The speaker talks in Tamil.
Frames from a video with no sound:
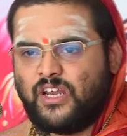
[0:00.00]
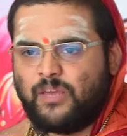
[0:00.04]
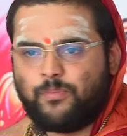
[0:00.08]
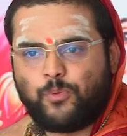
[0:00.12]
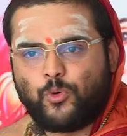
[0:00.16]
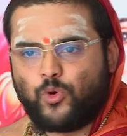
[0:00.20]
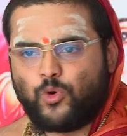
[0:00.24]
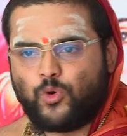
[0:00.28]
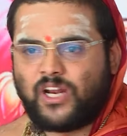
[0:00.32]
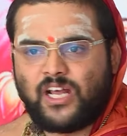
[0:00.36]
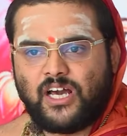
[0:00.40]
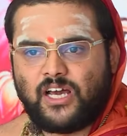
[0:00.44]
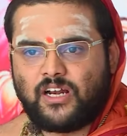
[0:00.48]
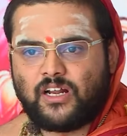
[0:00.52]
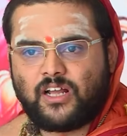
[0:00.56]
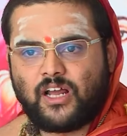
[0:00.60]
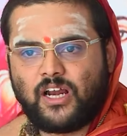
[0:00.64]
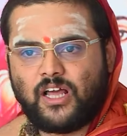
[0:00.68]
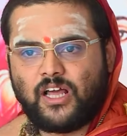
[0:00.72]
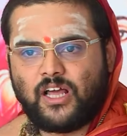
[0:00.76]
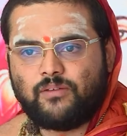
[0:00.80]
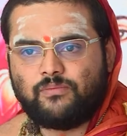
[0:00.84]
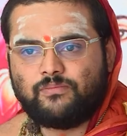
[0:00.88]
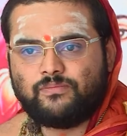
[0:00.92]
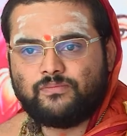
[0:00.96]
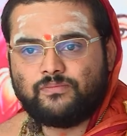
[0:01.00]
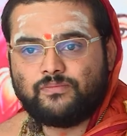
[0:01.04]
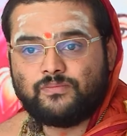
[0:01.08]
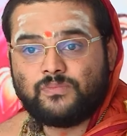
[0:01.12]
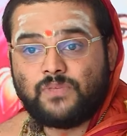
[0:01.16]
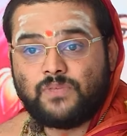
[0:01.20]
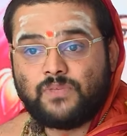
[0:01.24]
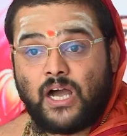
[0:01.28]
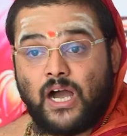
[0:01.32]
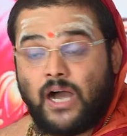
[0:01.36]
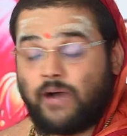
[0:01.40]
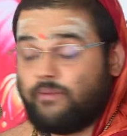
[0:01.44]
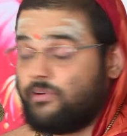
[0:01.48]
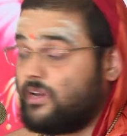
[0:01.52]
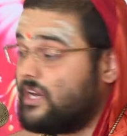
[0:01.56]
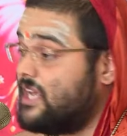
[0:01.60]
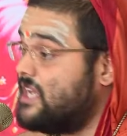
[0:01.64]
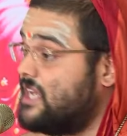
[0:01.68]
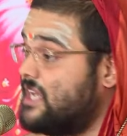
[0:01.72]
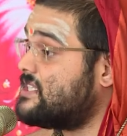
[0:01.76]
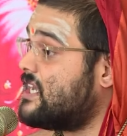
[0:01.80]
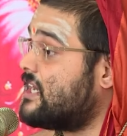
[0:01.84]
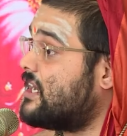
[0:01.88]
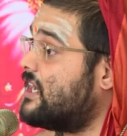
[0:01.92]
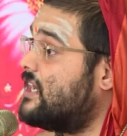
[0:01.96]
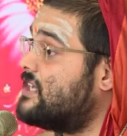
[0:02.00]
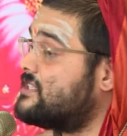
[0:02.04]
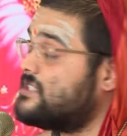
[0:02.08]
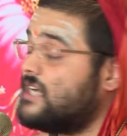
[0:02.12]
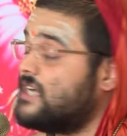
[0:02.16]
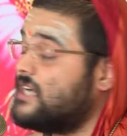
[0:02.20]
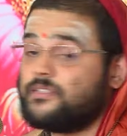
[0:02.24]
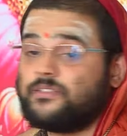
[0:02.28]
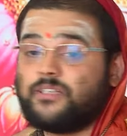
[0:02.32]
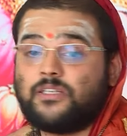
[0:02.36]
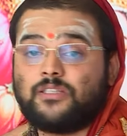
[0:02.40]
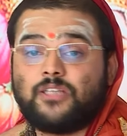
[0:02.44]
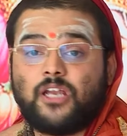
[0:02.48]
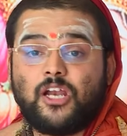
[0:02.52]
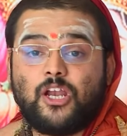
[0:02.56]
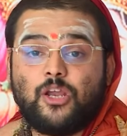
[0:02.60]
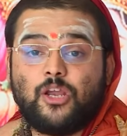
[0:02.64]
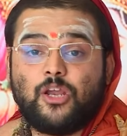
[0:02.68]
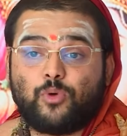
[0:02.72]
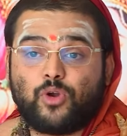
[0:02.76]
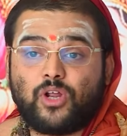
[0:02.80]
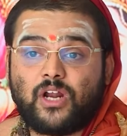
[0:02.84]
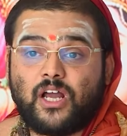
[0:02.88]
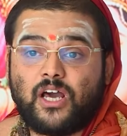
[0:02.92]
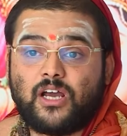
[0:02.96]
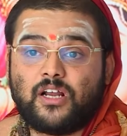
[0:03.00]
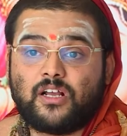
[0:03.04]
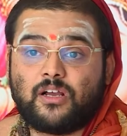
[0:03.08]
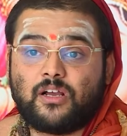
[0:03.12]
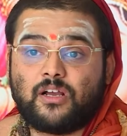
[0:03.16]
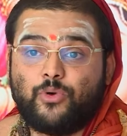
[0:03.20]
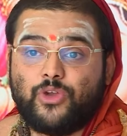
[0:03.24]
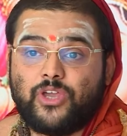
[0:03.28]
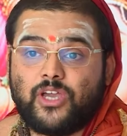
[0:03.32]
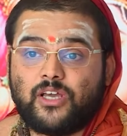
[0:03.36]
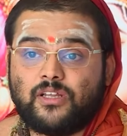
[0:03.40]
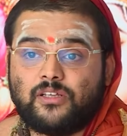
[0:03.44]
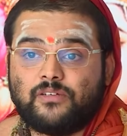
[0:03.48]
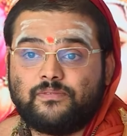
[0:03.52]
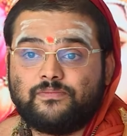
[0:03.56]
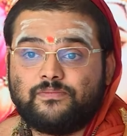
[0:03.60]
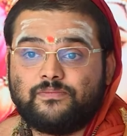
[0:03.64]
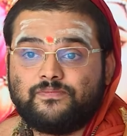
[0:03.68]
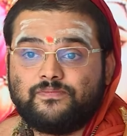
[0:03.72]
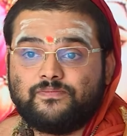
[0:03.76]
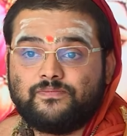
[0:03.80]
நிபுணராக இருக்கலாம் அவரே சகல சாஸ்திரத்திலே நிபுணராக இருக்க முடியாது